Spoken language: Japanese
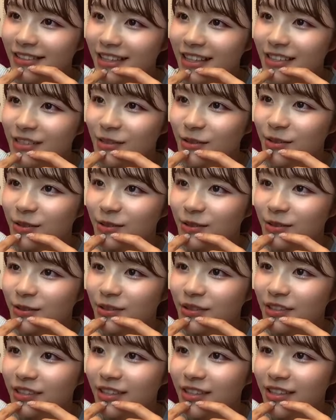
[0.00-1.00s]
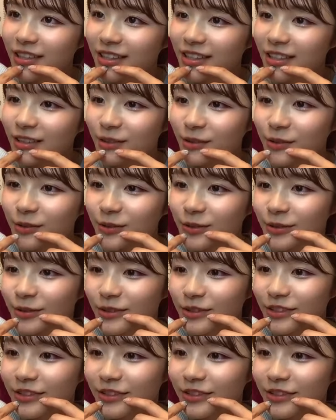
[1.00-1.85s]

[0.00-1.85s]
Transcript: えそういうことえどういうこと